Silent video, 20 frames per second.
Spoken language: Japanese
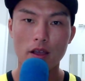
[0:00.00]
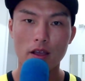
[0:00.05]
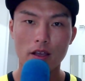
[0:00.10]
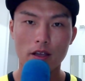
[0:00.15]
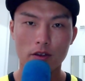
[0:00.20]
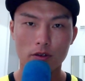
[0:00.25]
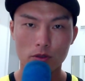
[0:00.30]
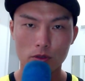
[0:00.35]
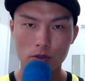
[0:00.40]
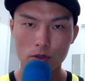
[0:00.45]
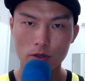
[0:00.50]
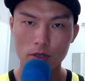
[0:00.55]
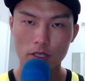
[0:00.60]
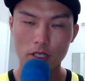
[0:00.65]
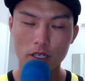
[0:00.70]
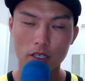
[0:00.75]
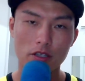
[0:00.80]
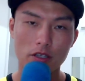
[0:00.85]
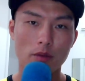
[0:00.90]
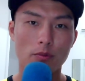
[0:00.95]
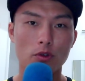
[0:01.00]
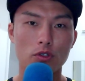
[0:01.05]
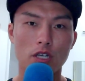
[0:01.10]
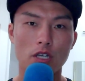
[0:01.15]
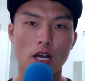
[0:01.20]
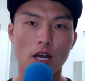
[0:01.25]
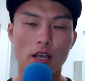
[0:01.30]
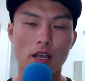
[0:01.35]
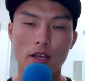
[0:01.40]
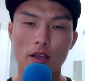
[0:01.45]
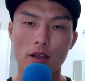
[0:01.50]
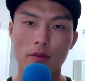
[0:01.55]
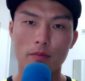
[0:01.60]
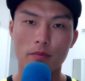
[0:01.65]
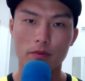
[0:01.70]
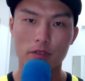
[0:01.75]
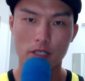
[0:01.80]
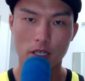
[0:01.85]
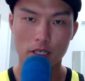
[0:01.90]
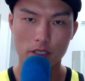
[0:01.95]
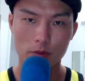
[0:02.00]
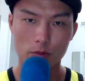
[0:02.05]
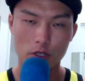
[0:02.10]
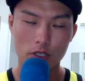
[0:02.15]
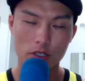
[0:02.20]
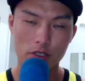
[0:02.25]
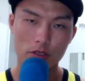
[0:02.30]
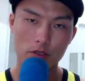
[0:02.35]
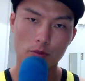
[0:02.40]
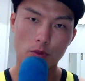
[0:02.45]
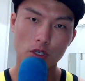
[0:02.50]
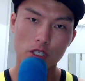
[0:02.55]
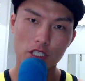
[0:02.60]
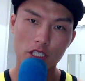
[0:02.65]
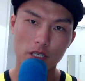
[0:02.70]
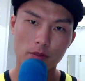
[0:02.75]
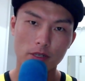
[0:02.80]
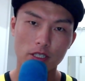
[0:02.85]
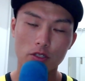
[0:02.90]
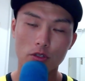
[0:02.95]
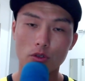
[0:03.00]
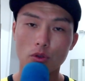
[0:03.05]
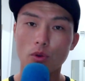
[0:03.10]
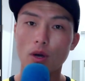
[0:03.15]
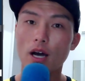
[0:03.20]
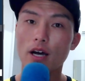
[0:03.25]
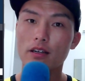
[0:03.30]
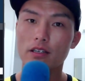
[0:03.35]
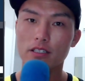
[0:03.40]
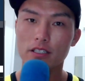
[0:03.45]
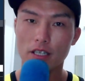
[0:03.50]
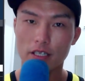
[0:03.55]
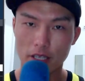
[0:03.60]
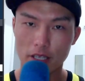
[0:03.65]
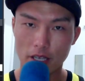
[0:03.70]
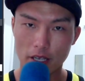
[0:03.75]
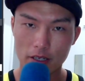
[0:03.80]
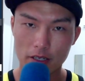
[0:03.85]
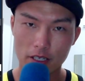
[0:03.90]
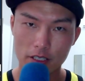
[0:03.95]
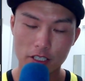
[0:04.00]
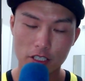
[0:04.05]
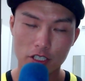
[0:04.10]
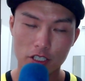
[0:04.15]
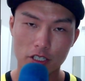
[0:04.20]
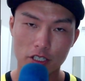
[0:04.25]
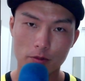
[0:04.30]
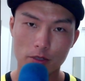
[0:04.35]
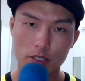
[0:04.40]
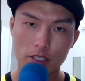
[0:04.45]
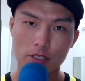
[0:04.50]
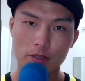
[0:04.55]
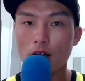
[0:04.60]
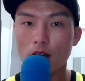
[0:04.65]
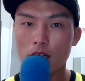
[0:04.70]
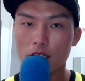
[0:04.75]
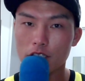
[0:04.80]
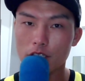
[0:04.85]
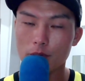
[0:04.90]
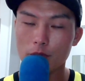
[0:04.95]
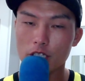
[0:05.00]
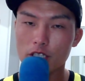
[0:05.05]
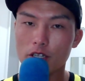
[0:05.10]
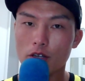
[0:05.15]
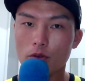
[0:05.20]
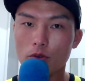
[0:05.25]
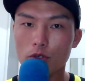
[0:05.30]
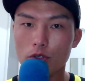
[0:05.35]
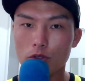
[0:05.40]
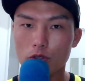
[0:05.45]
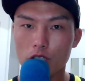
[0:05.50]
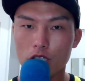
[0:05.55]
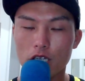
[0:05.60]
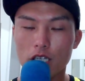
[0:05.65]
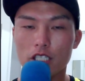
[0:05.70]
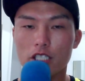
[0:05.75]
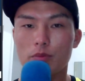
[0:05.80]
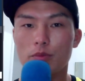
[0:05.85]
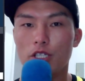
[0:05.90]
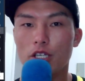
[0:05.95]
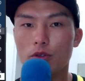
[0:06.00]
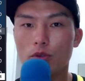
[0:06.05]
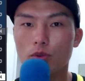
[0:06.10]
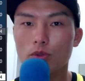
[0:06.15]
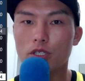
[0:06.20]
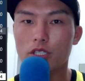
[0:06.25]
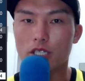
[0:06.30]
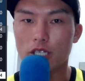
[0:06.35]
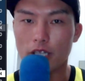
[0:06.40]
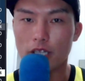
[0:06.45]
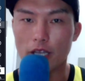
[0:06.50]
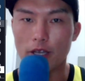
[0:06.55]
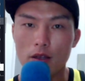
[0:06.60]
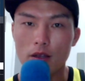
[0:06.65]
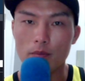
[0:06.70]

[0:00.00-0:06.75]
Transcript: えー、この動画の中では僕が、えー、使わせてもらっているボリンジャーバンドと アールエスアイ で解説していきます。はい、じゃあ皆さんこのよじかん足見てどうですかね。